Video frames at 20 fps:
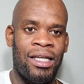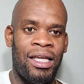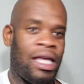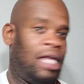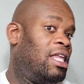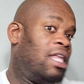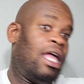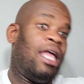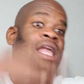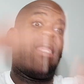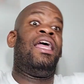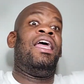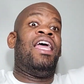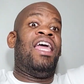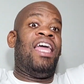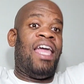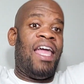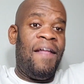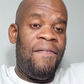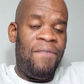y de
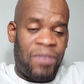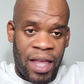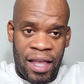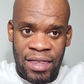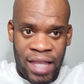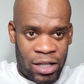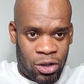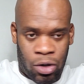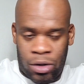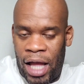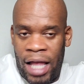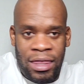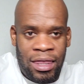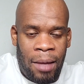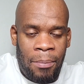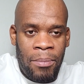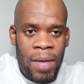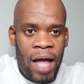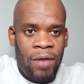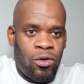internacional
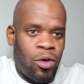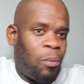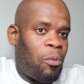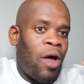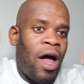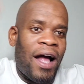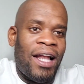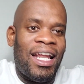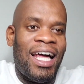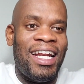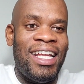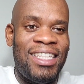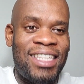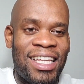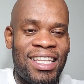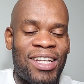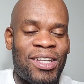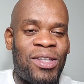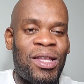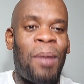también. Tú puedes hablar
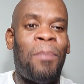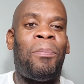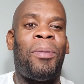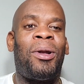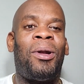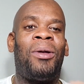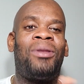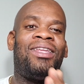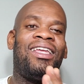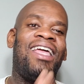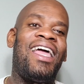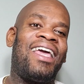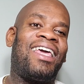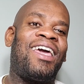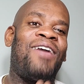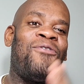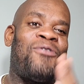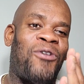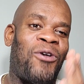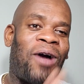internacional, pero tienes
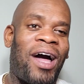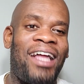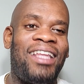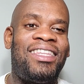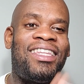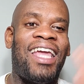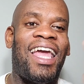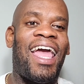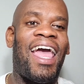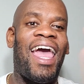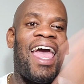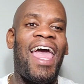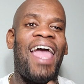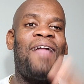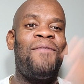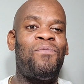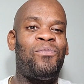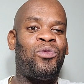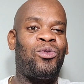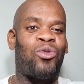que enfocarte
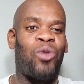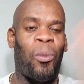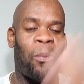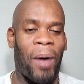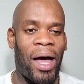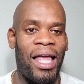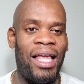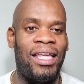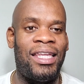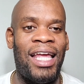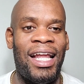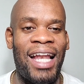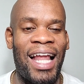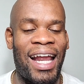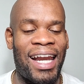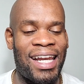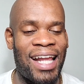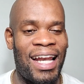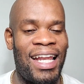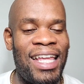en tu país, en la
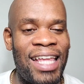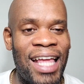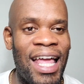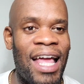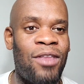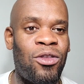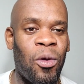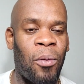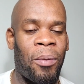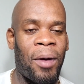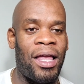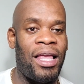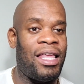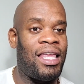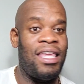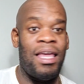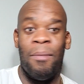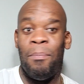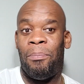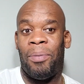realidad de tu país.
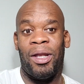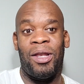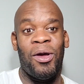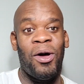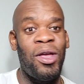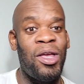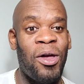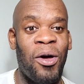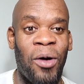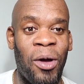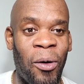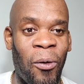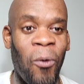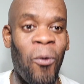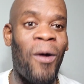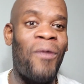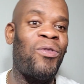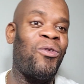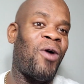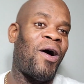Y el periódico de
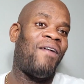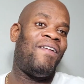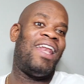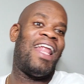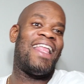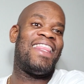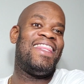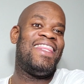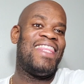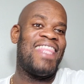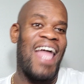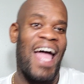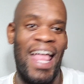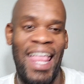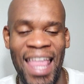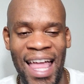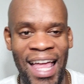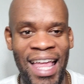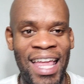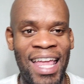Cuba no habla
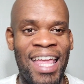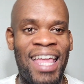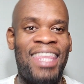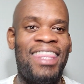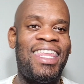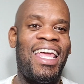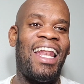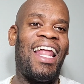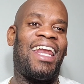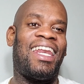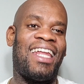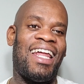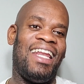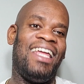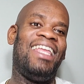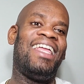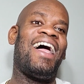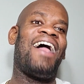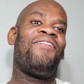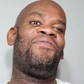nada de la
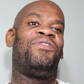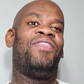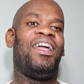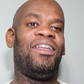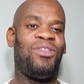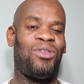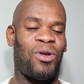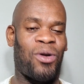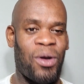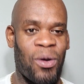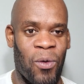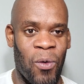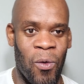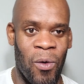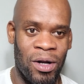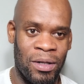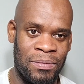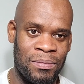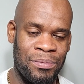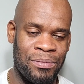realidad dentro de Cuba.